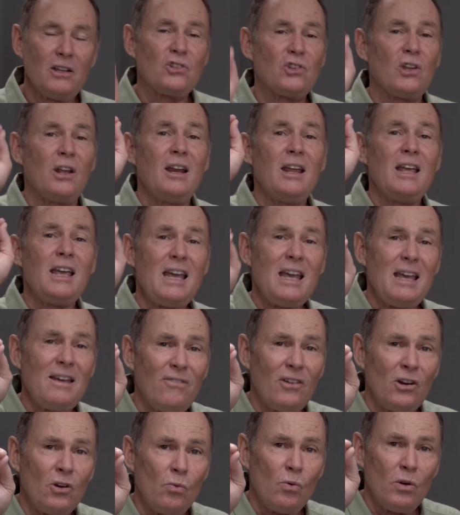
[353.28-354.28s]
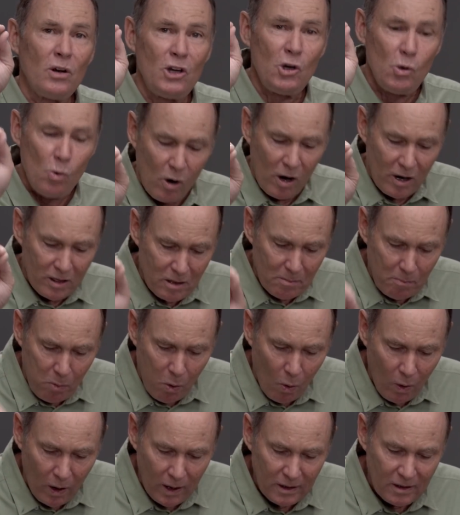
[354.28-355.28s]
Hören Sie, selbst wenn Sie schwach
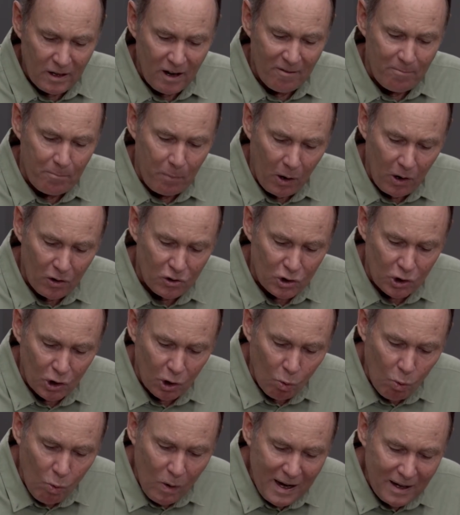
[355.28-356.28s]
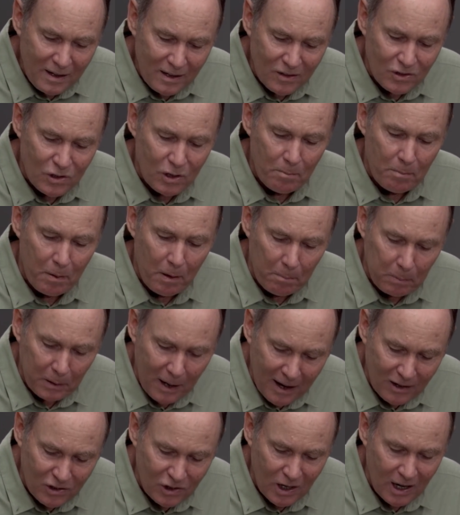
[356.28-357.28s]
und ratlos sind, wird Gott Sie
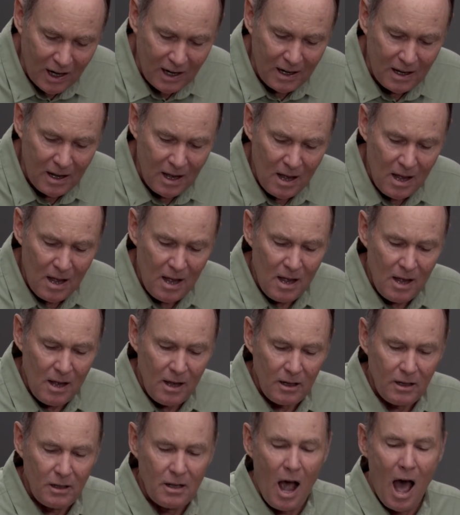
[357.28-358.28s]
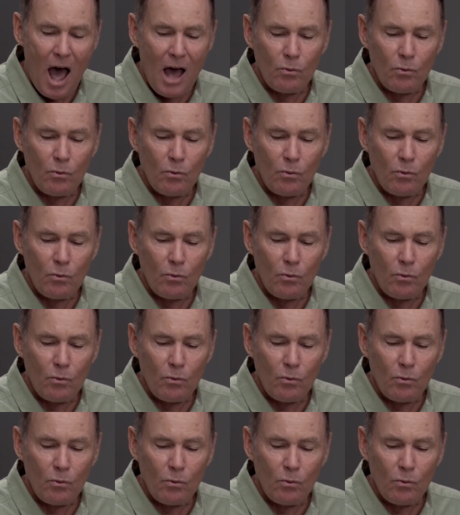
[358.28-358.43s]
gebrauchen, um anderen zu helfen.